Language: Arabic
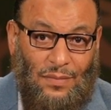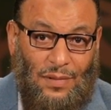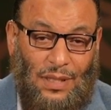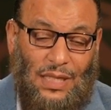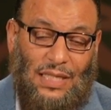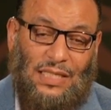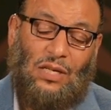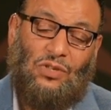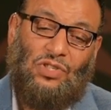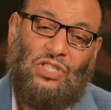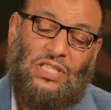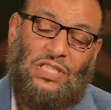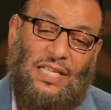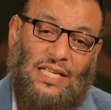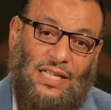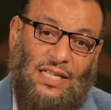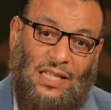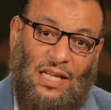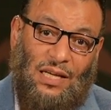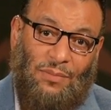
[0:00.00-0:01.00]
لزوجة
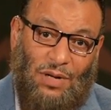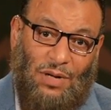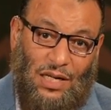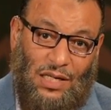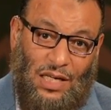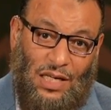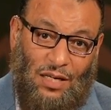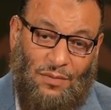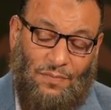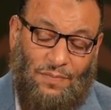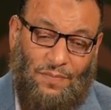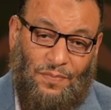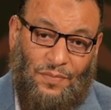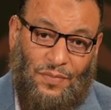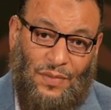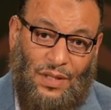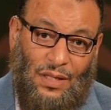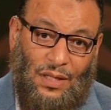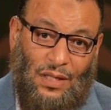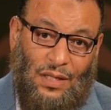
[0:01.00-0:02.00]
سيدنا إبراهيم
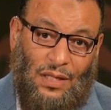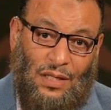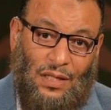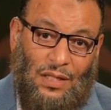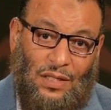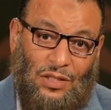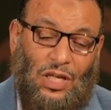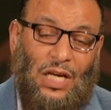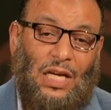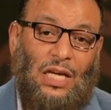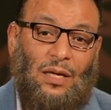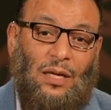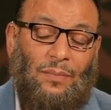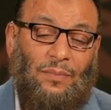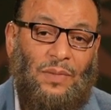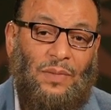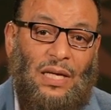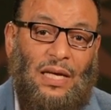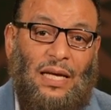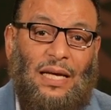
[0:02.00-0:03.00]
كلام. طيب
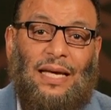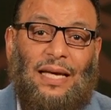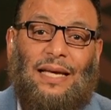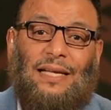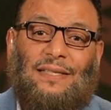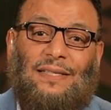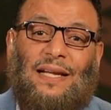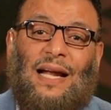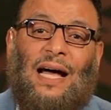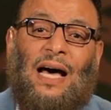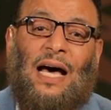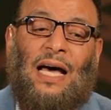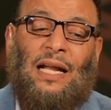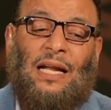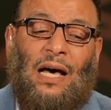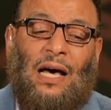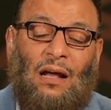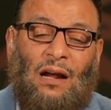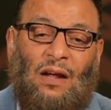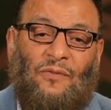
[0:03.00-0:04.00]
إذ نعم. رأى
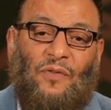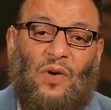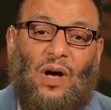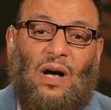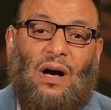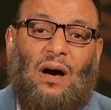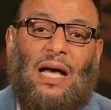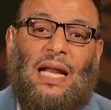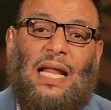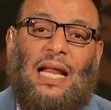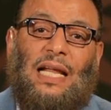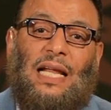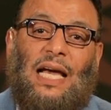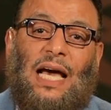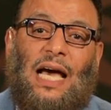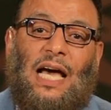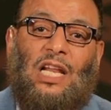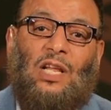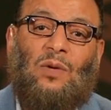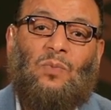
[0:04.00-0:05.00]
نارا فقال
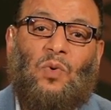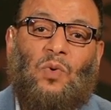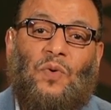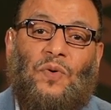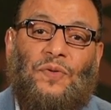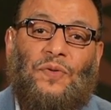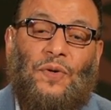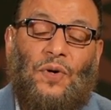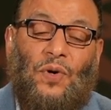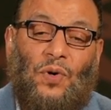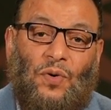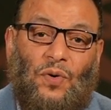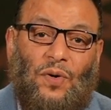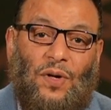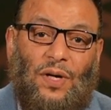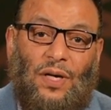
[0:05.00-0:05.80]
لأهلهم امكثوا